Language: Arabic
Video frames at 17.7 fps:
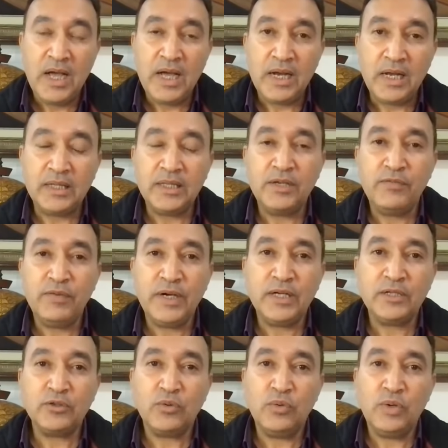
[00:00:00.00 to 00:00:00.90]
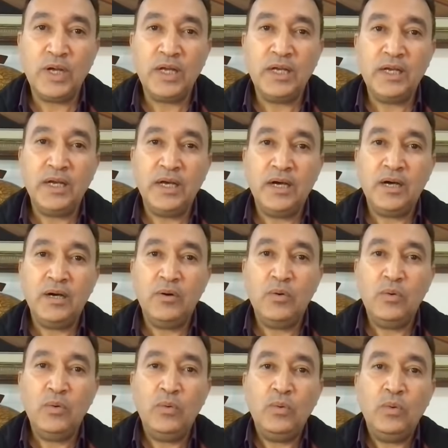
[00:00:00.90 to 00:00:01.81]
لطيفه كتقول
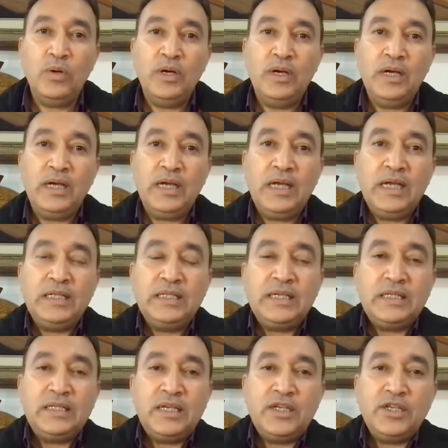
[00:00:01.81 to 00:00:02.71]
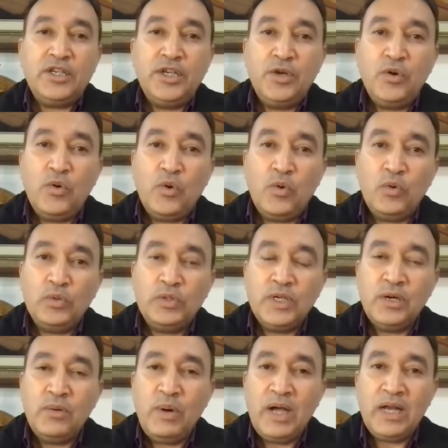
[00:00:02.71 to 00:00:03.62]
انه كانت كتعيش هي
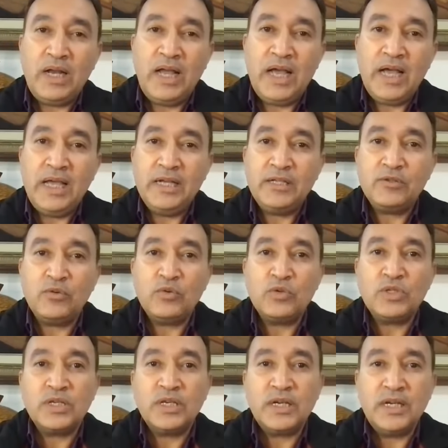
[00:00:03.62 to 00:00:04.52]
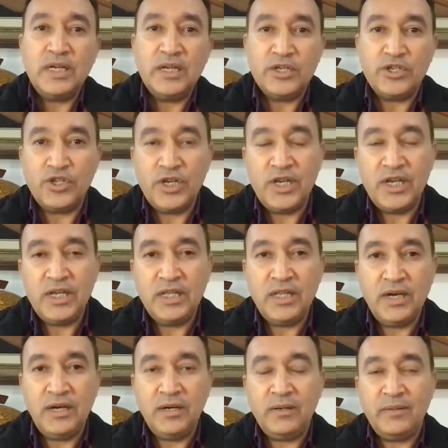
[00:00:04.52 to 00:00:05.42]
وخوتها واحد الحياه اسريه
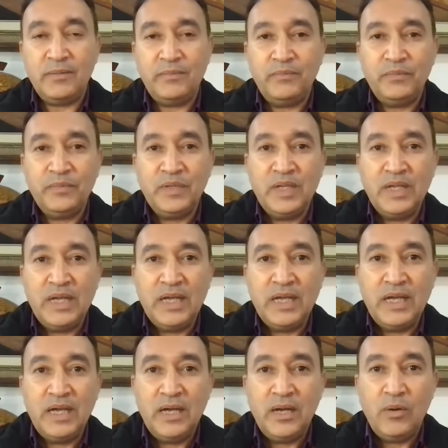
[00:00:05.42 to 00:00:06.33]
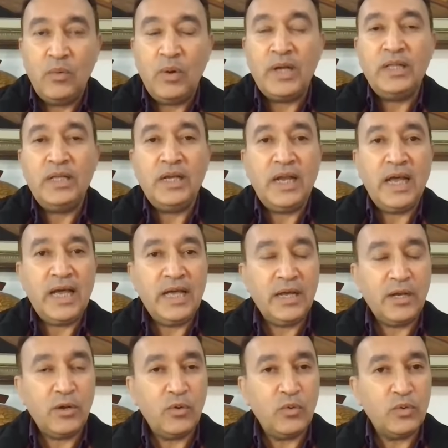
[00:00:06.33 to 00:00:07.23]
جيده وهذيك
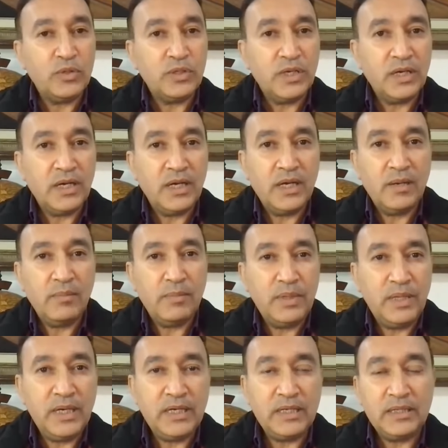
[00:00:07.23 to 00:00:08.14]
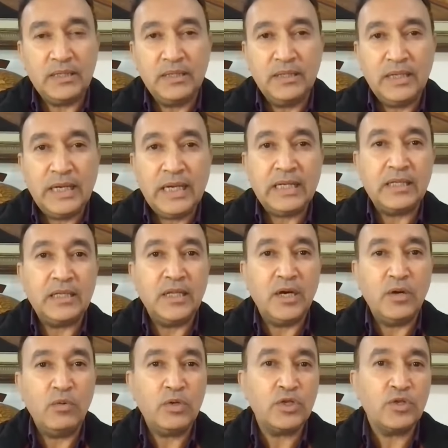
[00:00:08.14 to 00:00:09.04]
الحياه الاسريه بدات
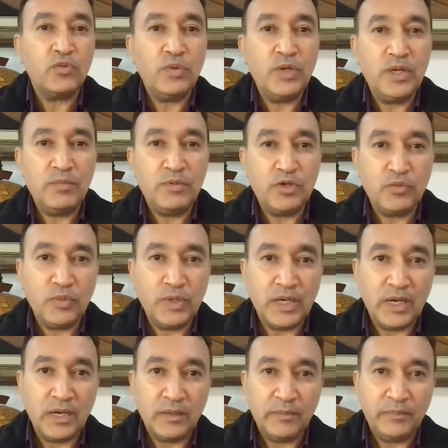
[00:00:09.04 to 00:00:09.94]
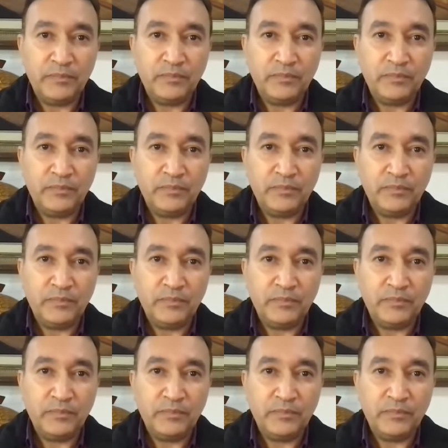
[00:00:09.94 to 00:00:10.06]
كتدهور شويه بشويه